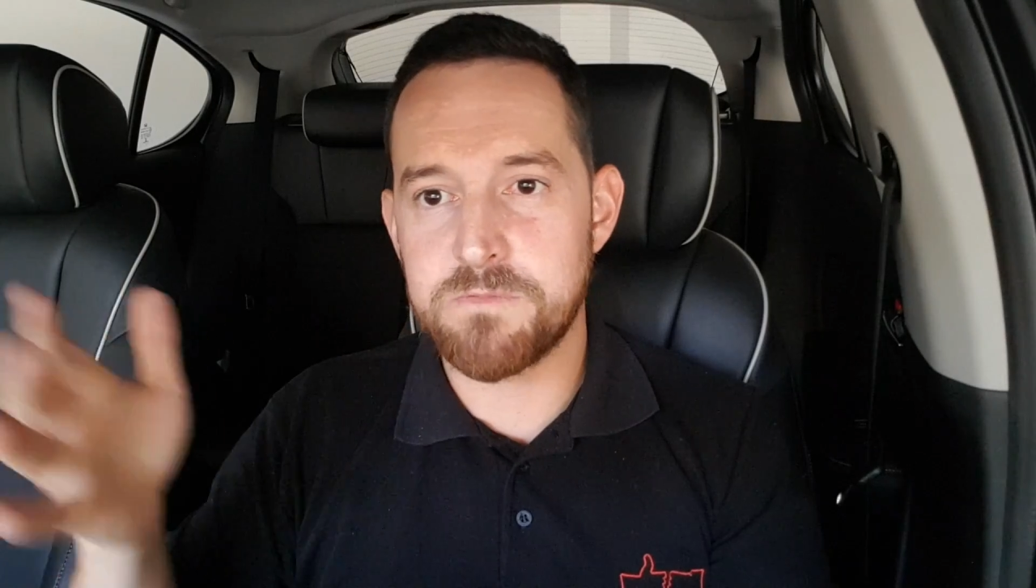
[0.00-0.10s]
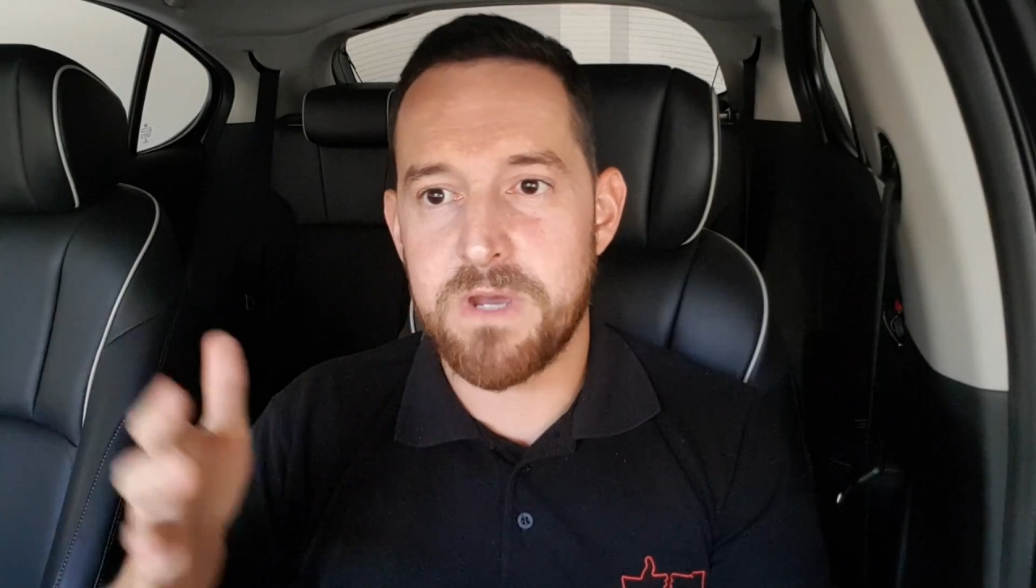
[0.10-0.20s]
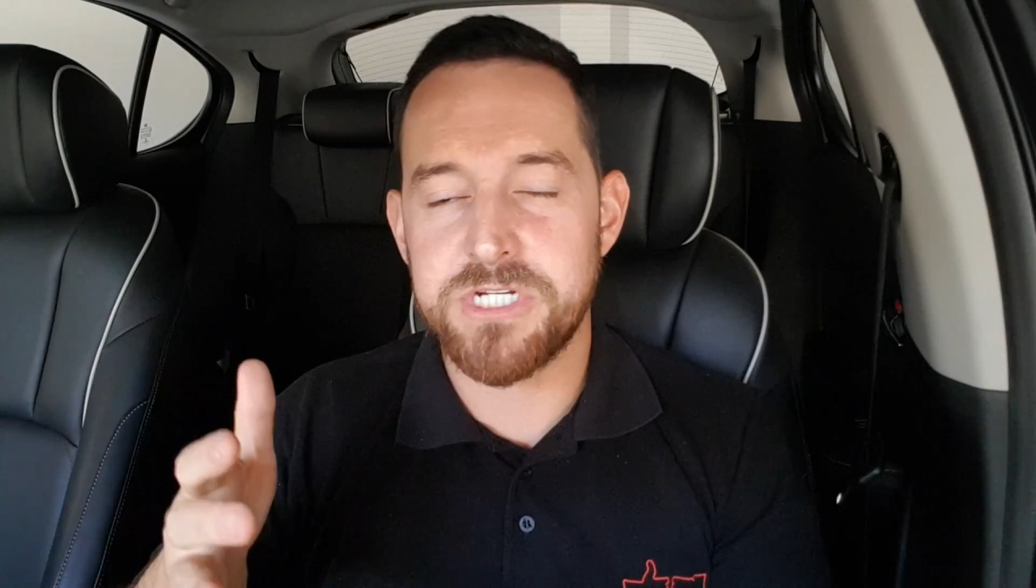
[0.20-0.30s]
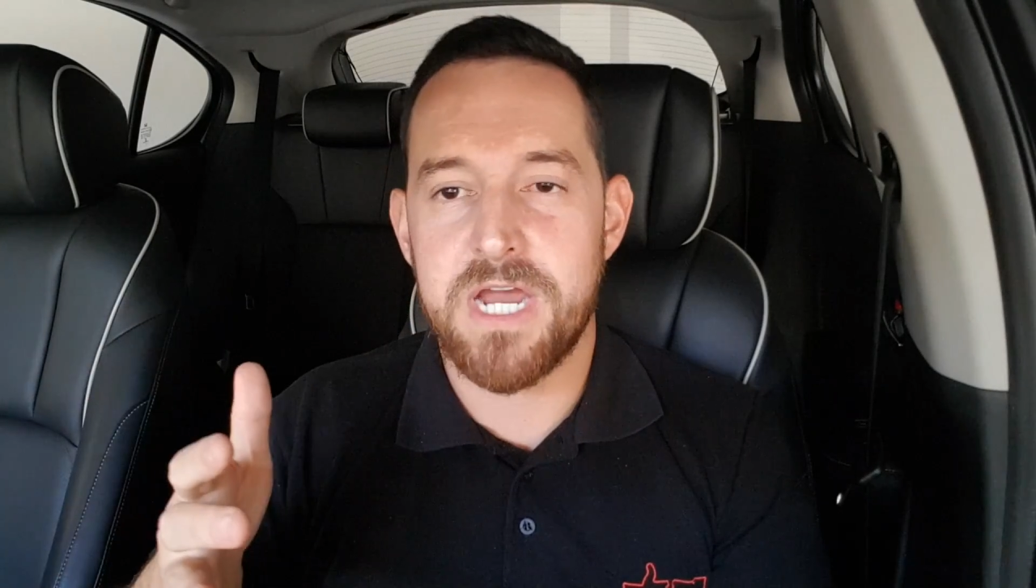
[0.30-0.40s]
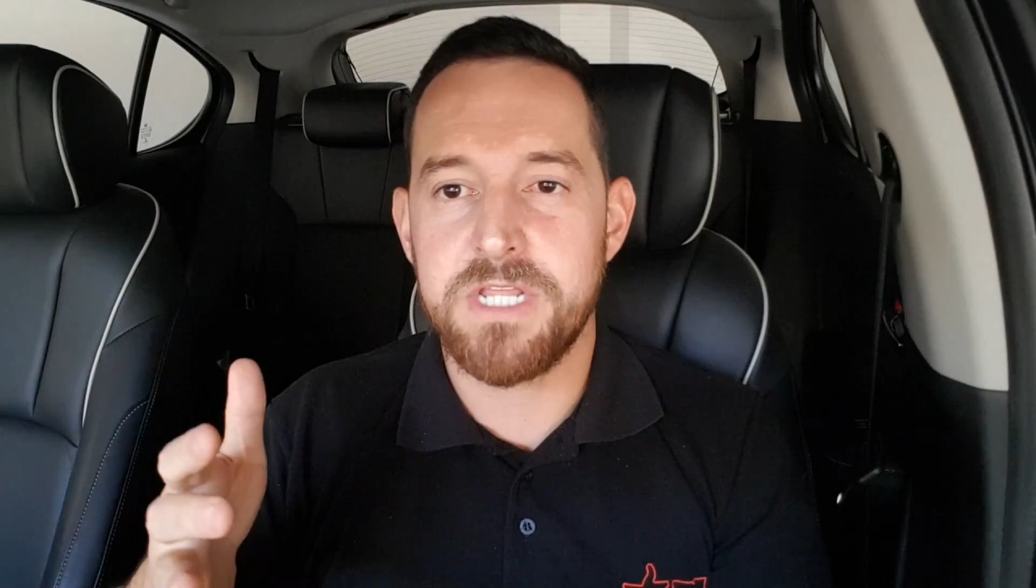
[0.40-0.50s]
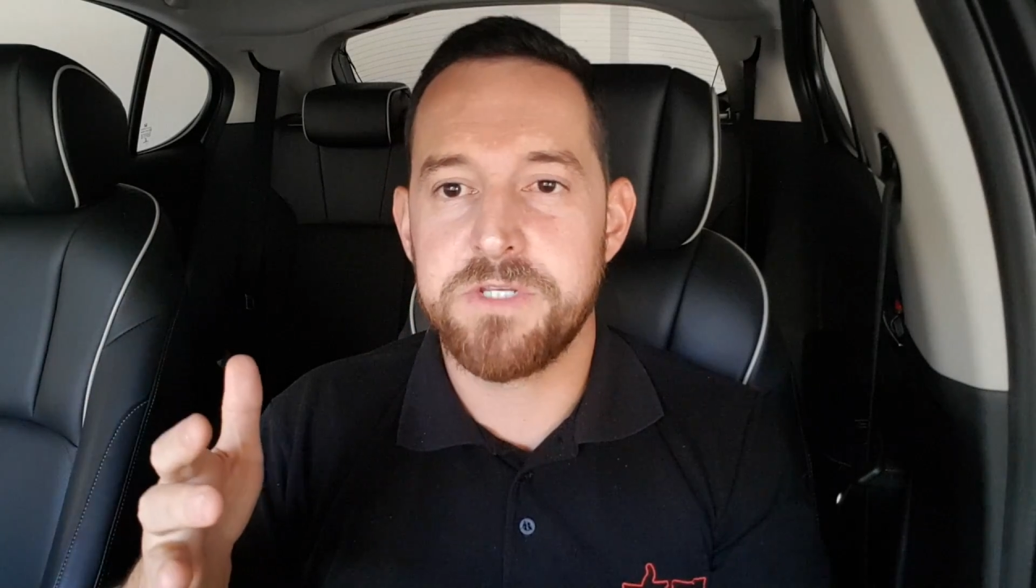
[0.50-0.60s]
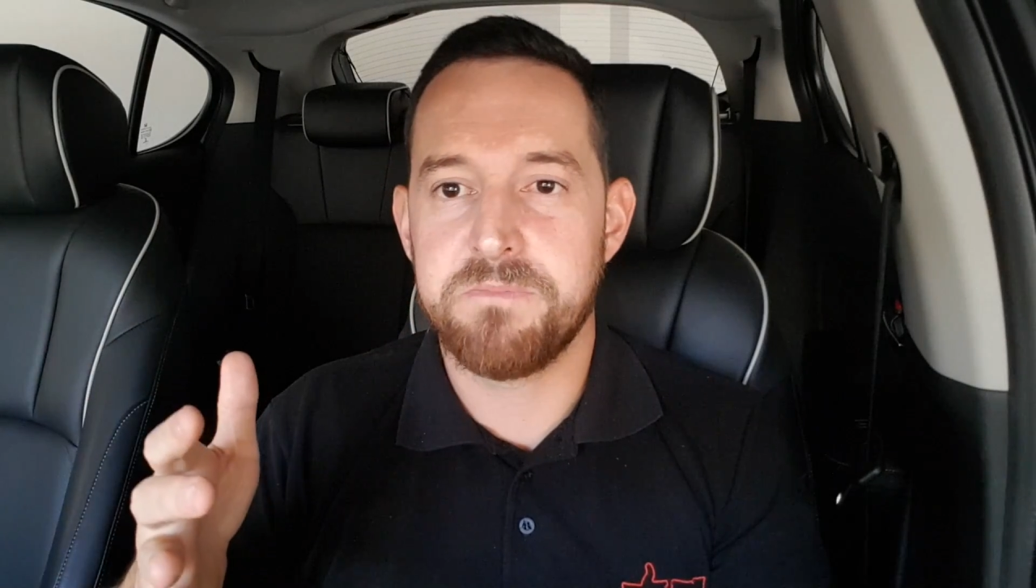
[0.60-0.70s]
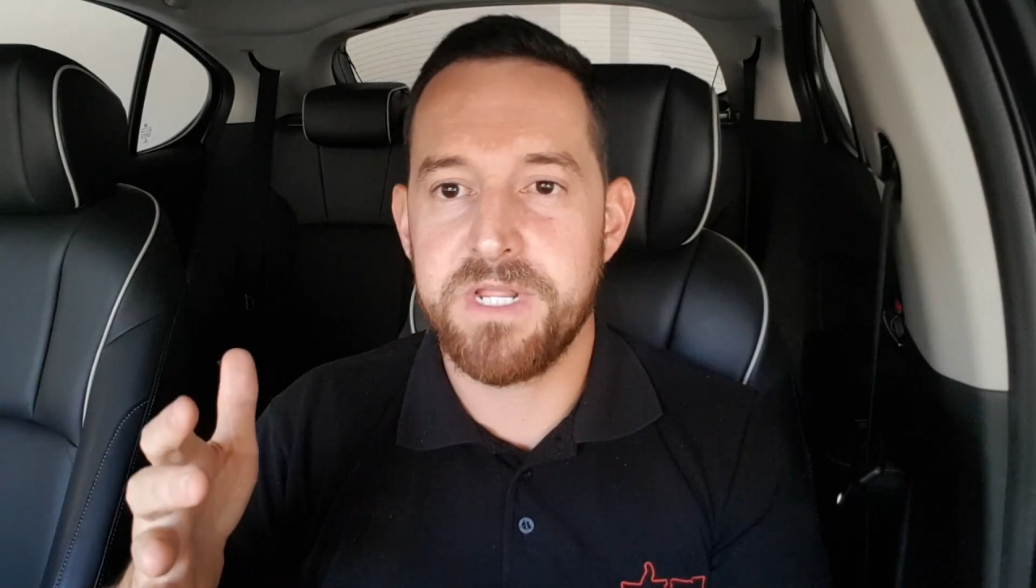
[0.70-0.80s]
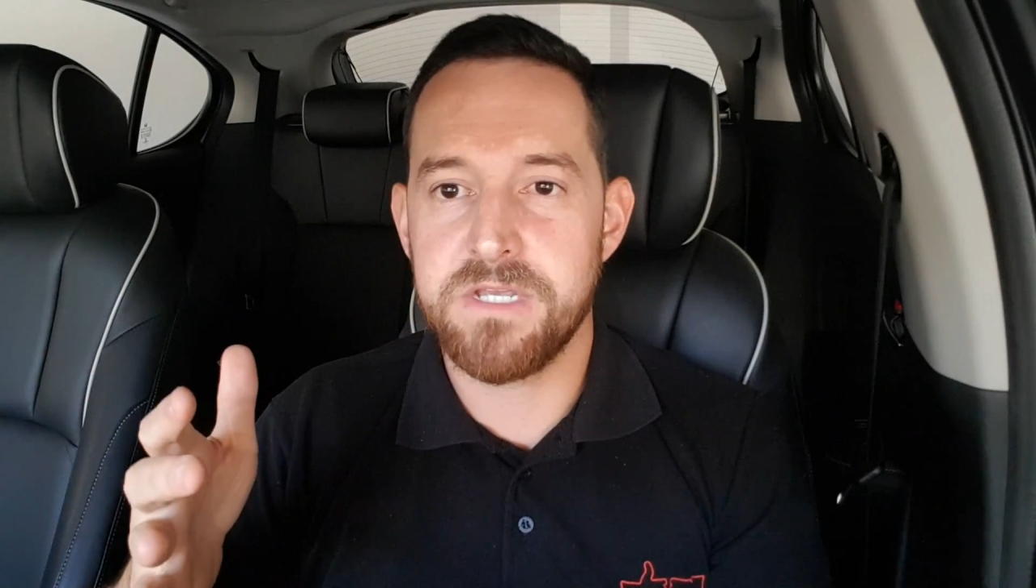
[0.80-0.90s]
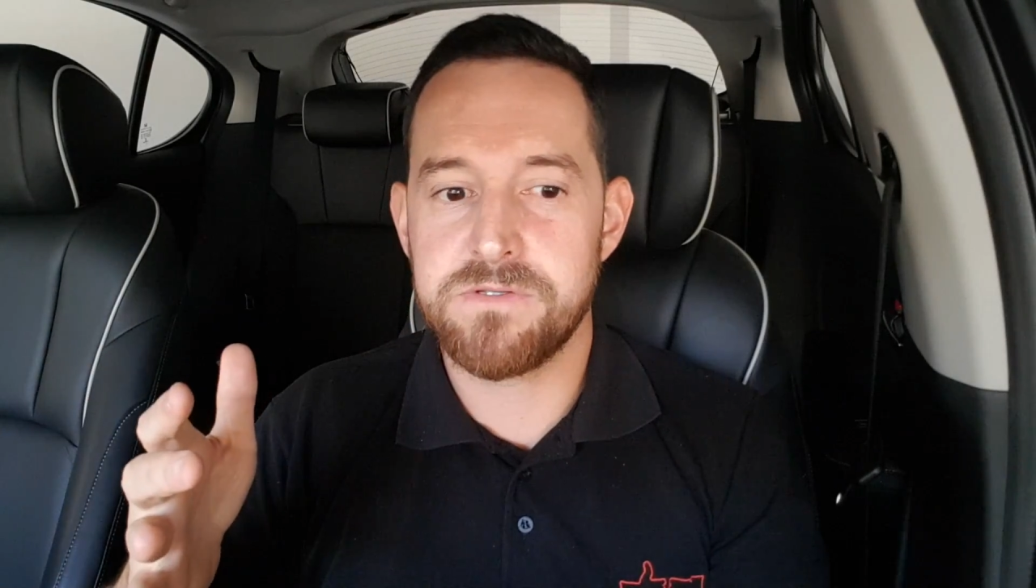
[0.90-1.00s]
baixarem de
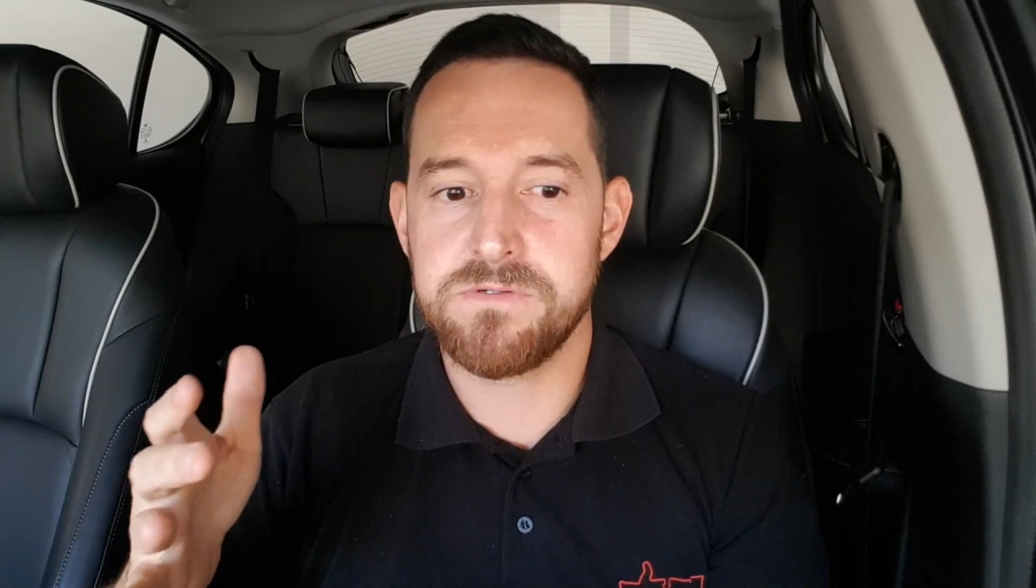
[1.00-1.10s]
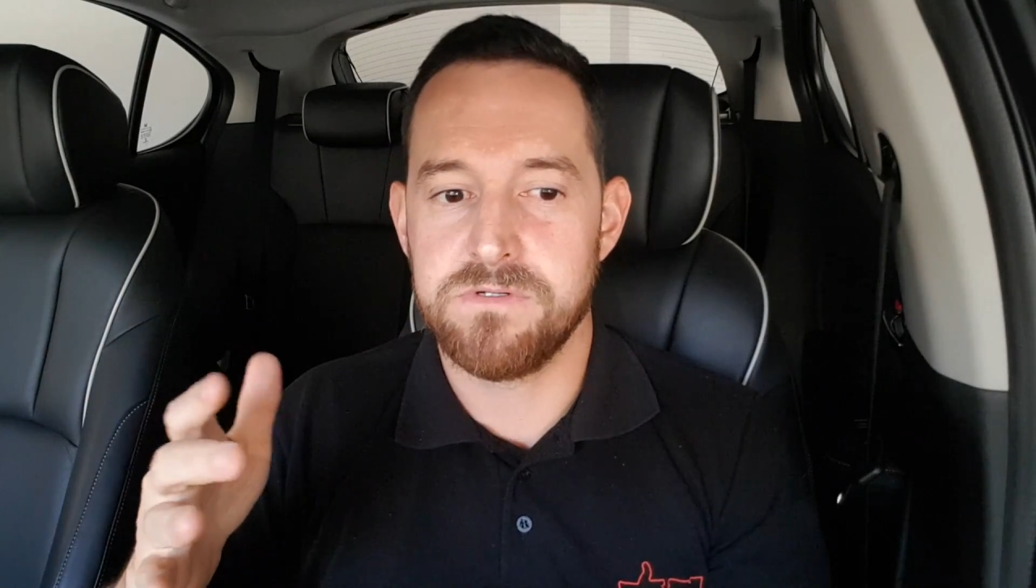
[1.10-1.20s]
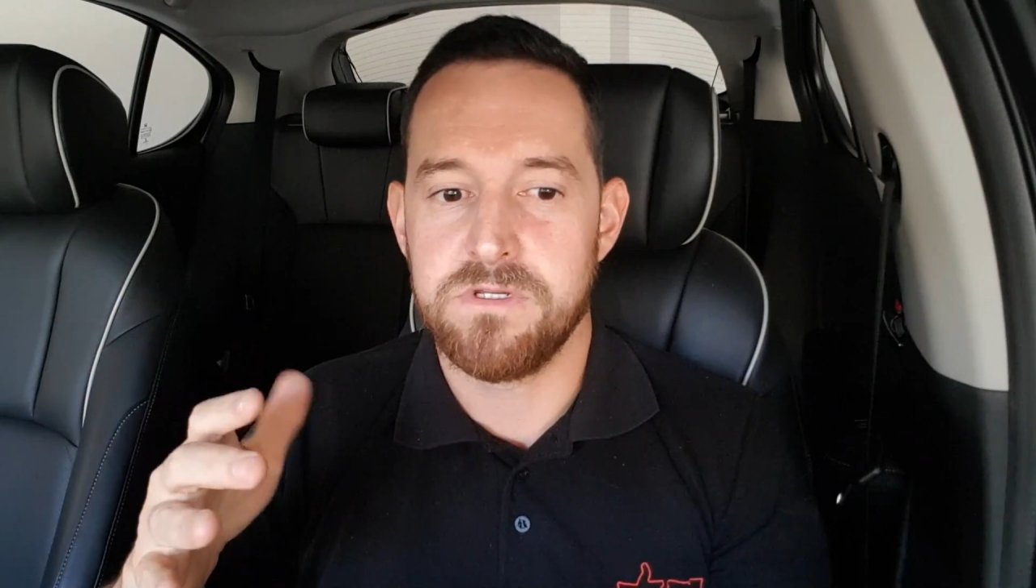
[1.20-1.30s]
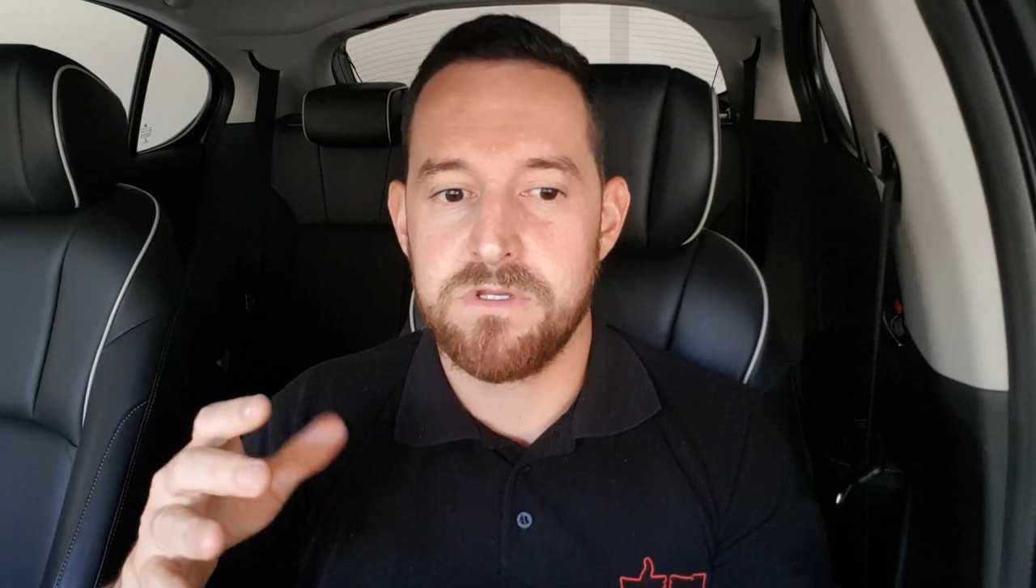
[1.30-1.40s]
preço,